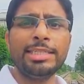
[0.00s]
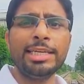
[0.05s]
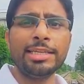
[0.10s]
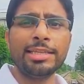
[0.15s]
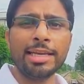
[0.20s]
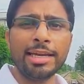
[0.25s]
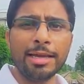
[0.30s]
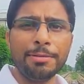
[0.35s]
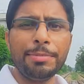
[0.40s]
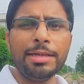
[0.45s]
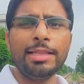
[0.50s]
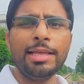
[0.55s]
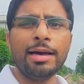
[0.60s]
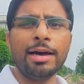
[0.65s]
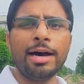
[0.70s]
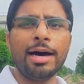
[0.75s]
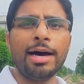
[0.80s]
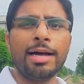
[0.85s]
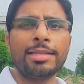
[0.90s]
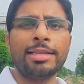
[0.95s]
जितने भी
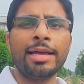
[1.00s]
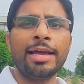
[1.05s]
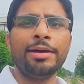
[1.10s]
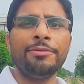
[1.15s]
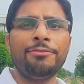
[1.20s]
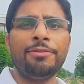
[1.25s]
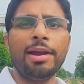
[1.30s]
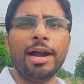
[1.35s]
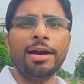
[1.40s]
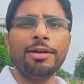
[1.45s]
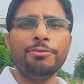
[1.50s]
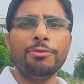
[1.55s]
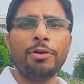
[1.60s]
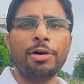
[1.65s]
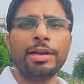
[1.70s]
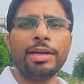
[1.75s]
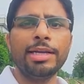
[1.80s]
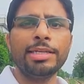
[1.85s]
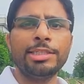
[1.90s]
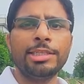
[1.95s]
देहात हैं फ्लड
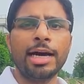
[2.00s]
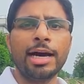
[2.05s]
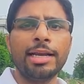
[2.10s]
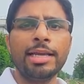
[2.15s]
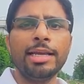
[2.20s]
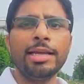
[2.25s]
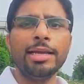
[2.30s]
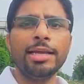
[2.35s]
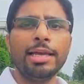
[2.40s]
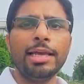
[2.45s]
वार्निंग जारी